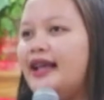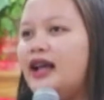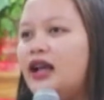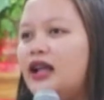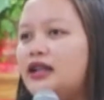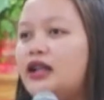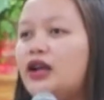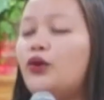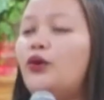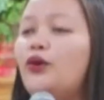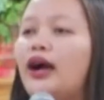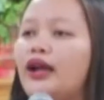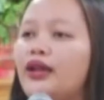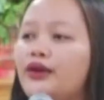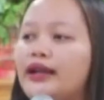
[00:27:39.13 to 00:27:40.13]
Na
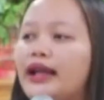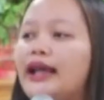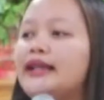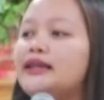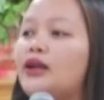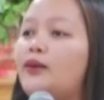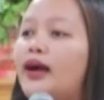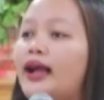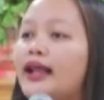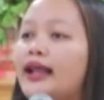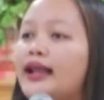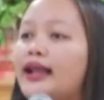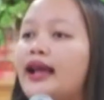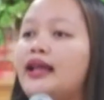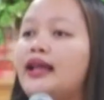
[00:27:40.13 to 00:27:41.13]
kung ngayon ay
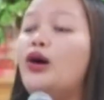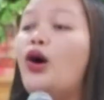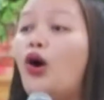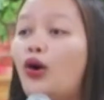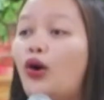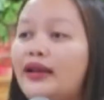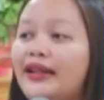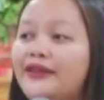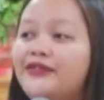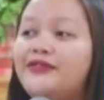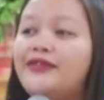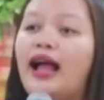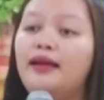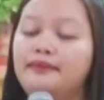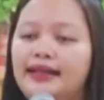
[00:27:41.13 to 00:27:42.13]
tawagin ay Holy
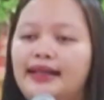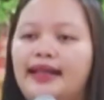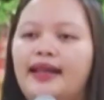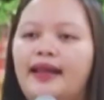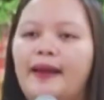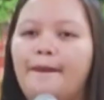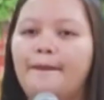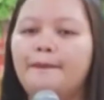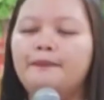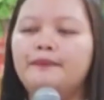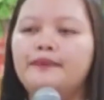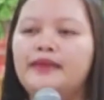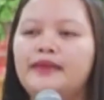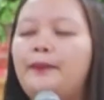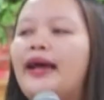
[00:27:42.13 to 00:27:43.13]
Family
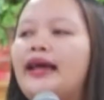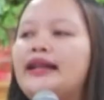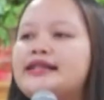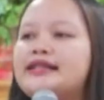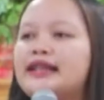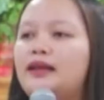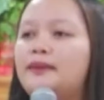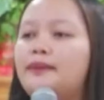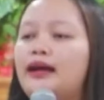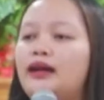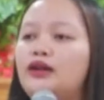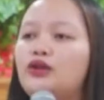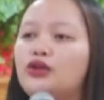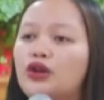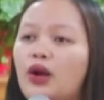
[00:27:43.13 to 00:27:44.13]
na para sa
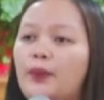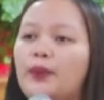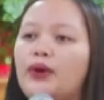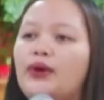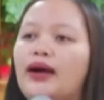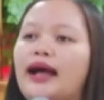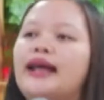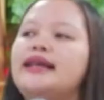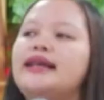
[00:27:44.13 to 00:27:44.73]
ibang grupo ay